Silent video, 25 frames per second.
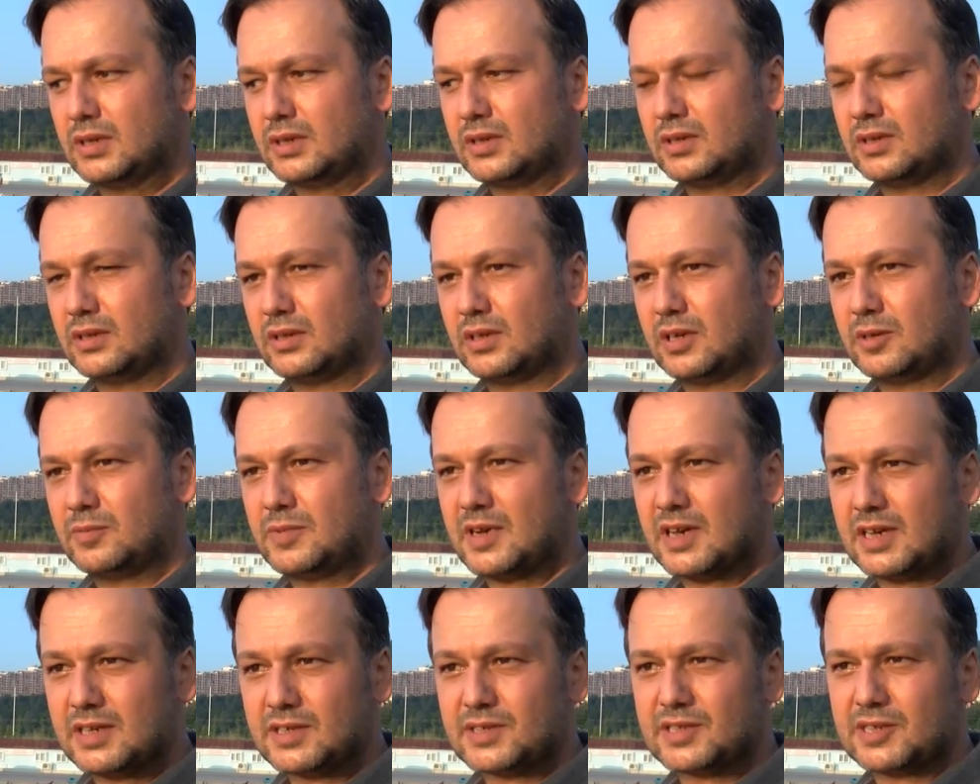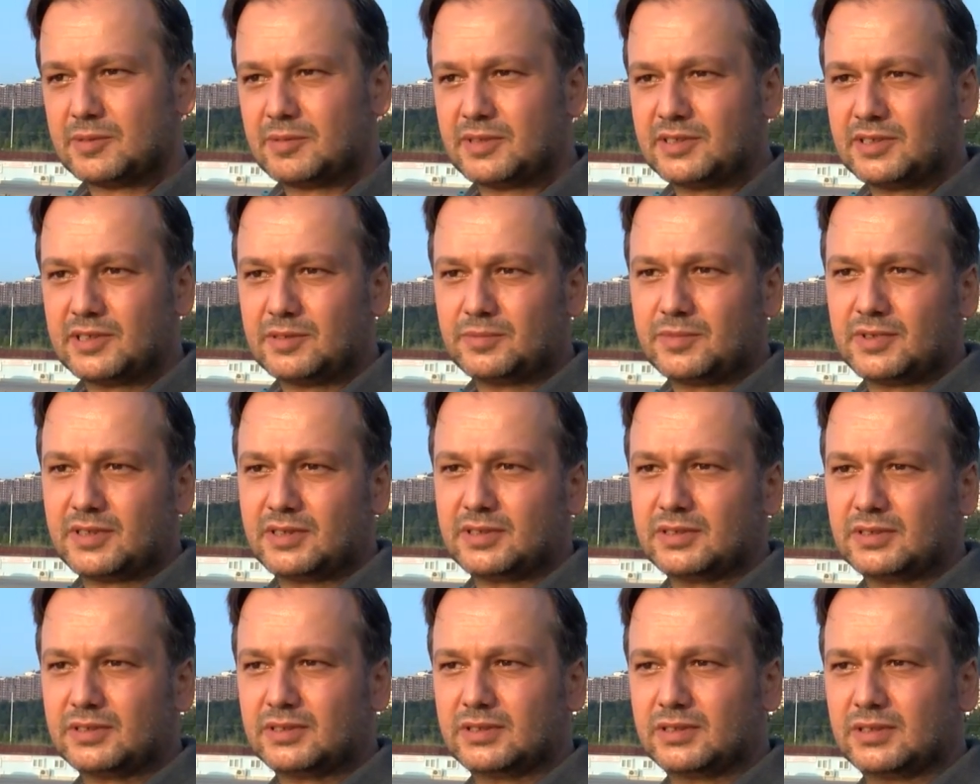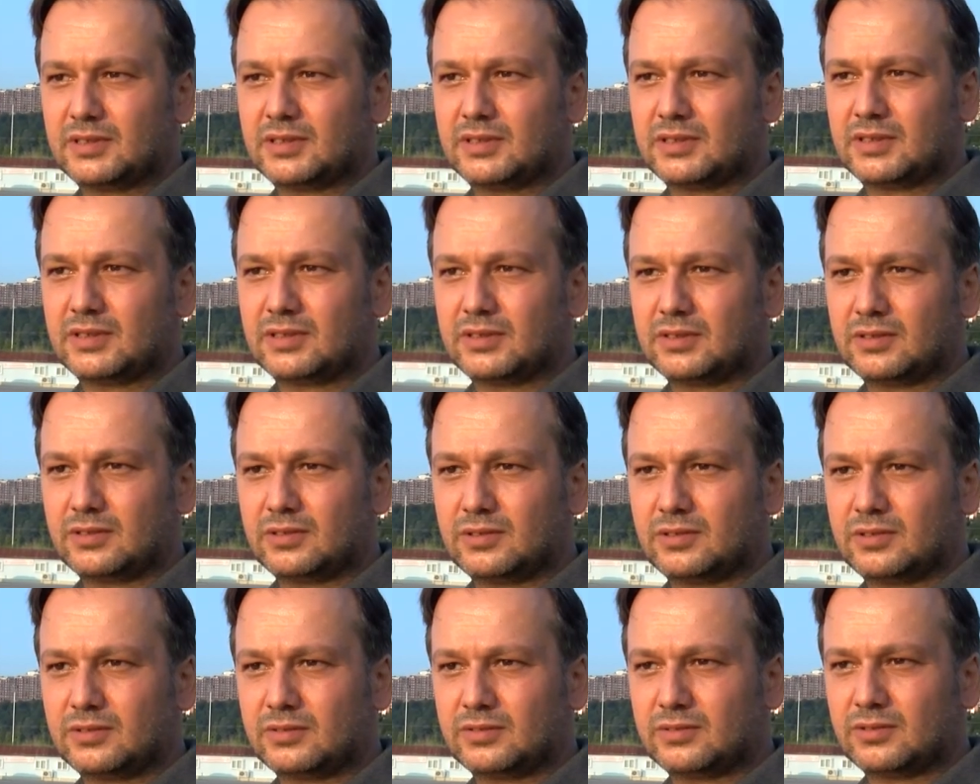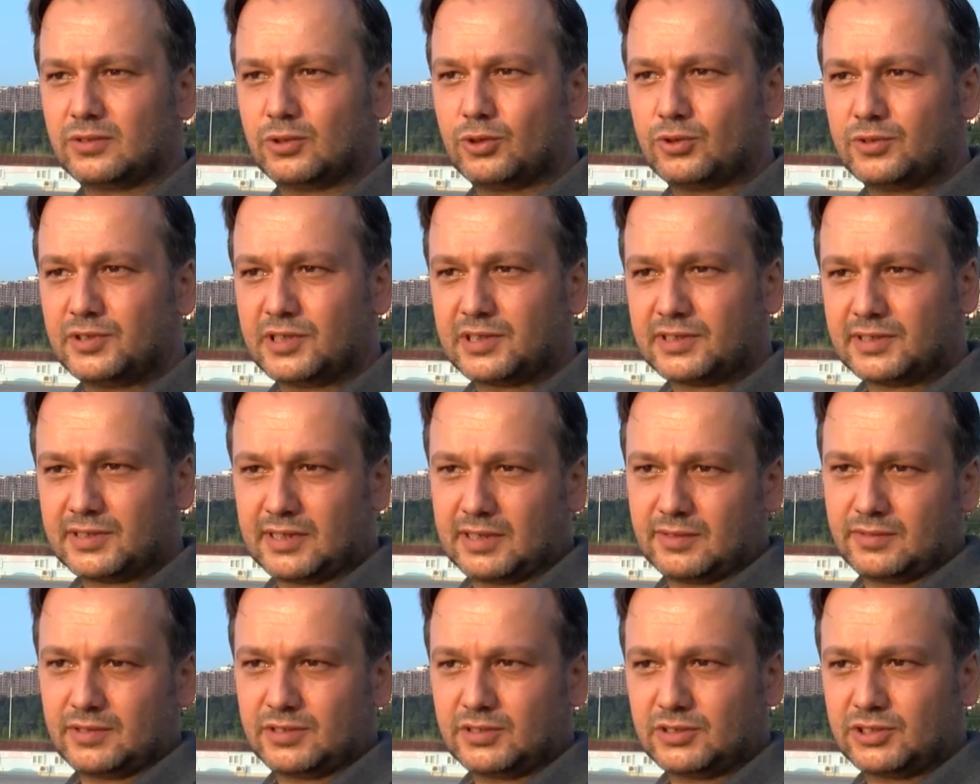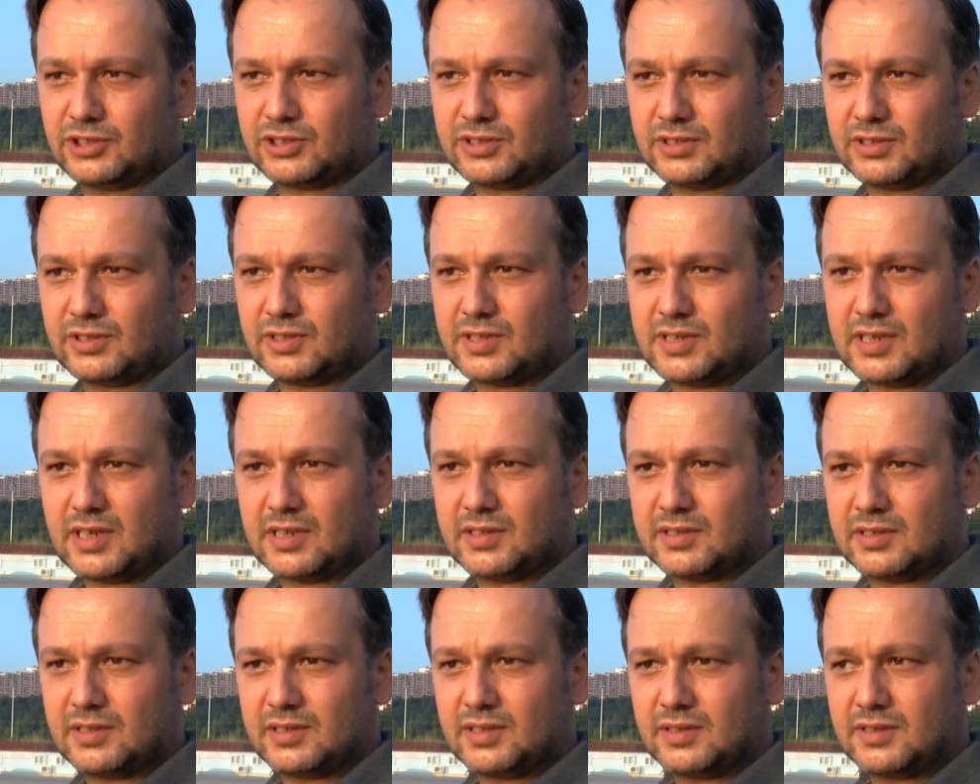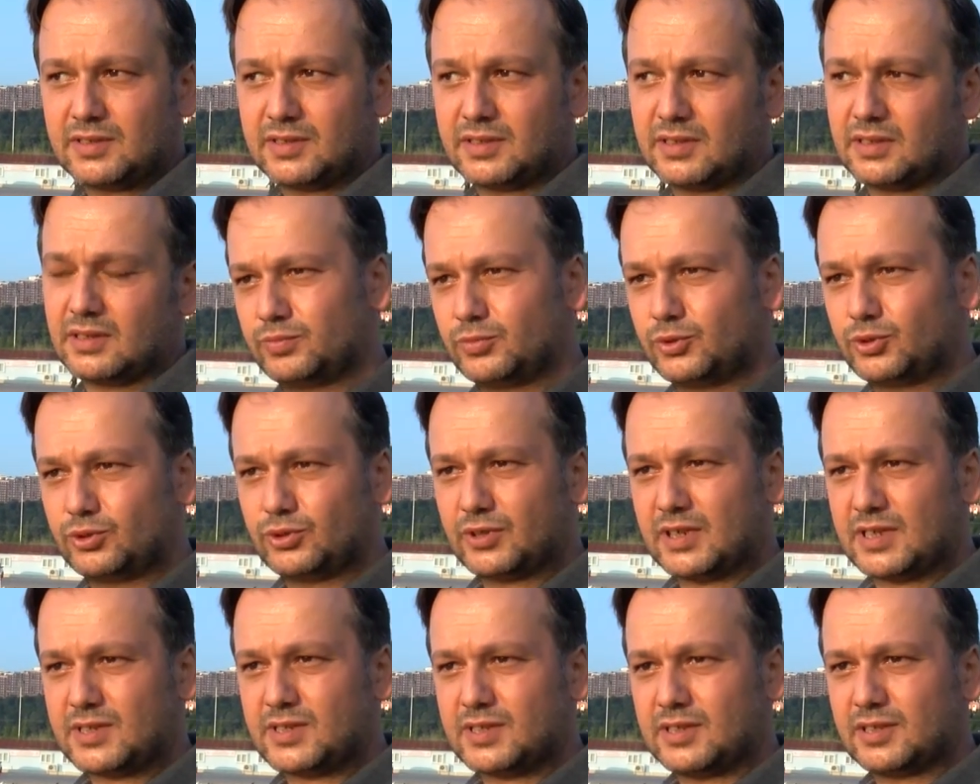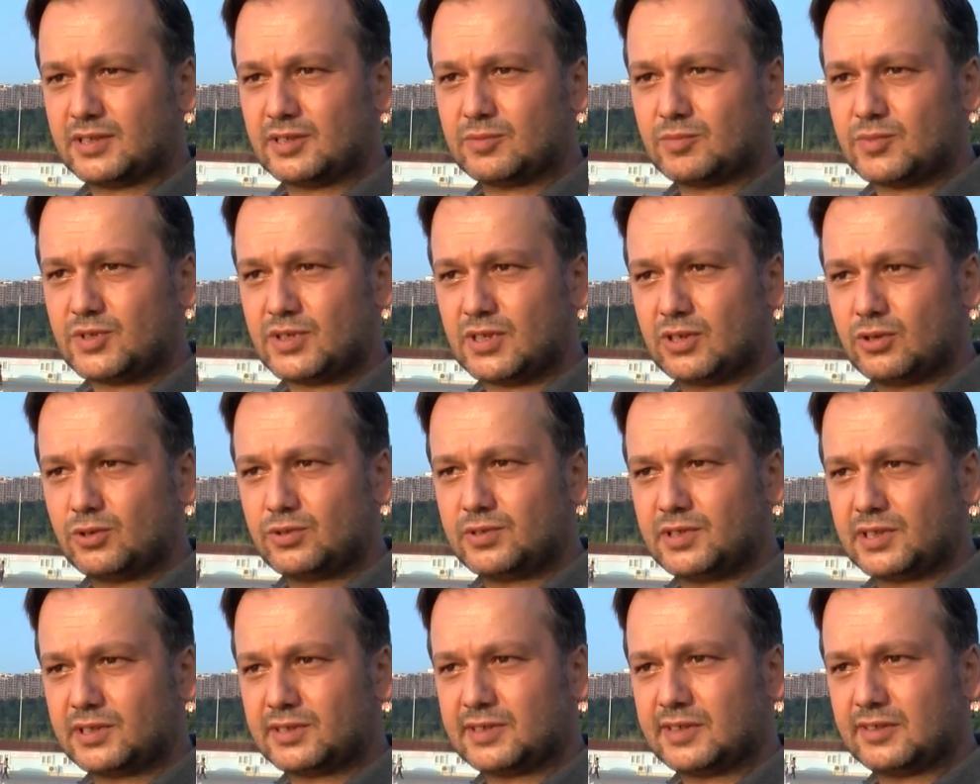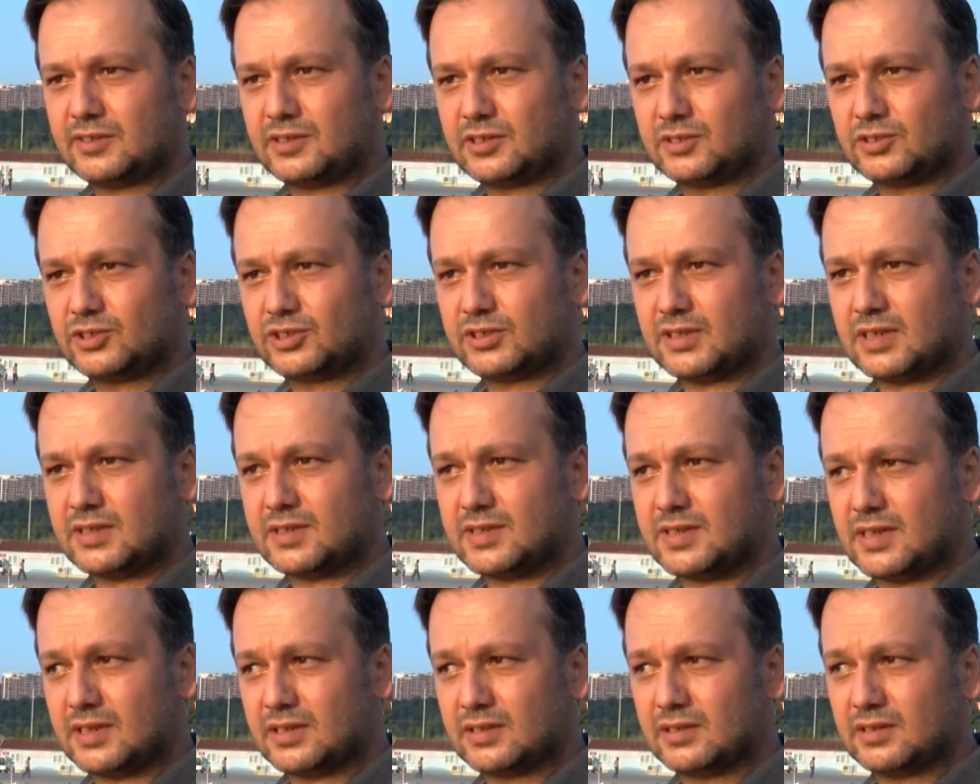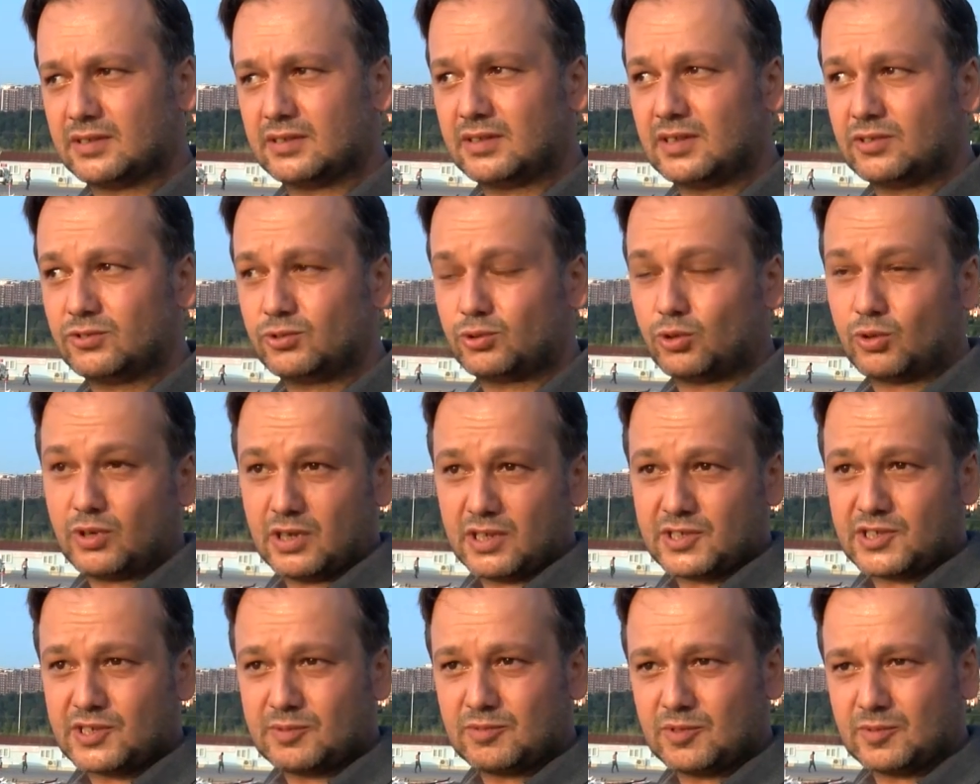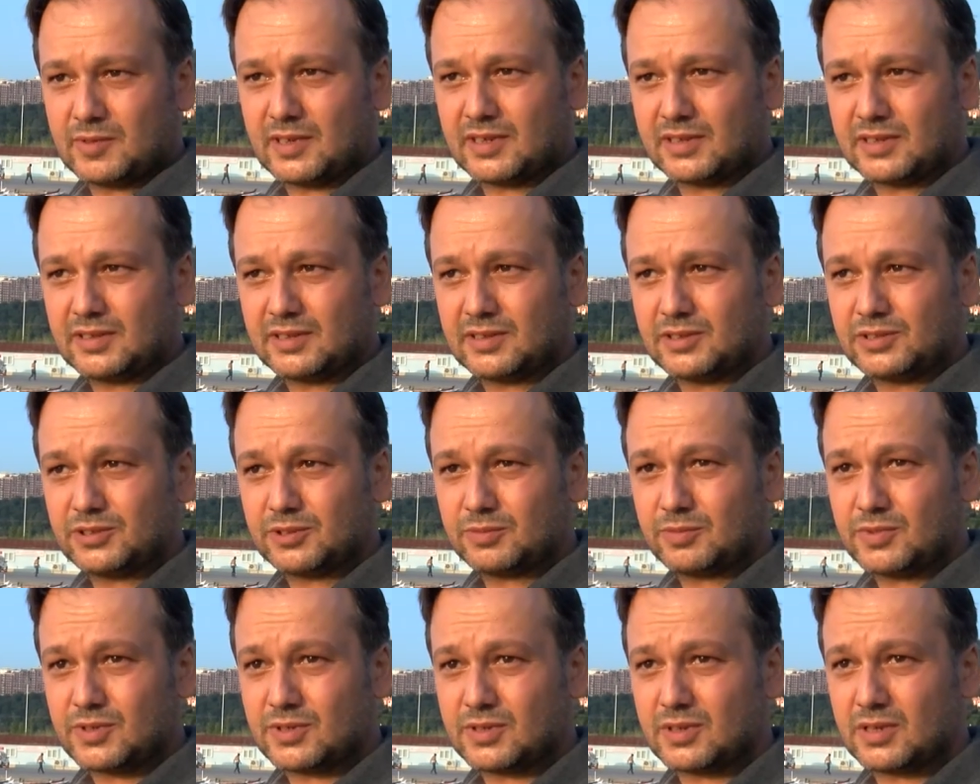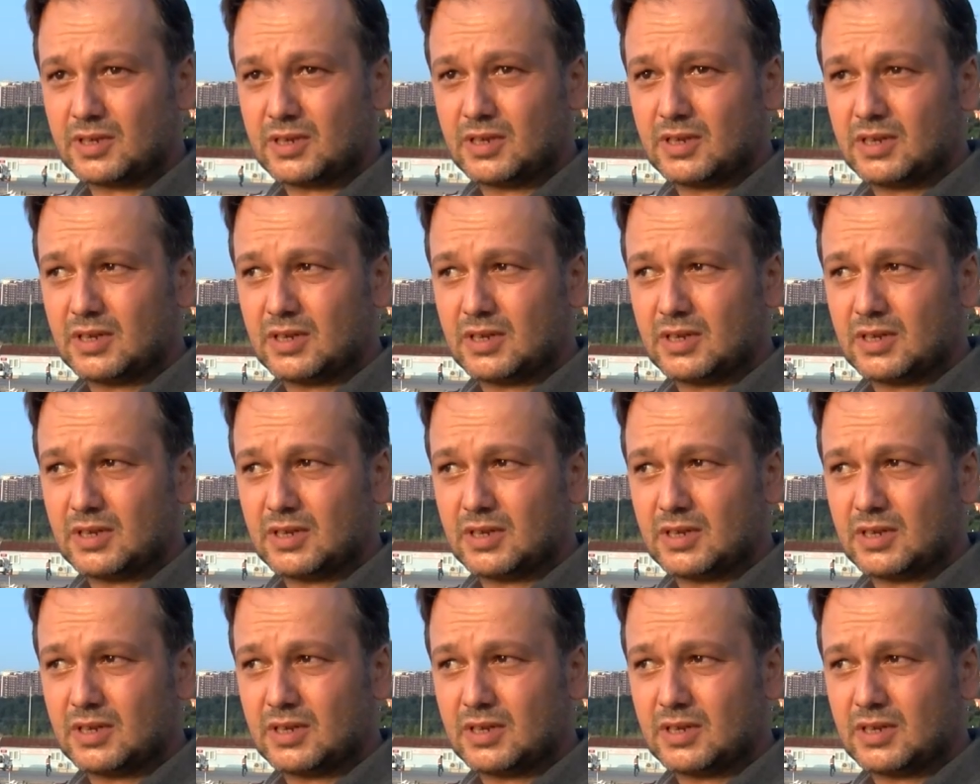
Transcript: Ee, ama her zaman Emrah e, örnek davranışları sergiledi. Bu tür hastalarımıza örnek davranışlar sergiledi. Çok azimli bir arkadaşımız.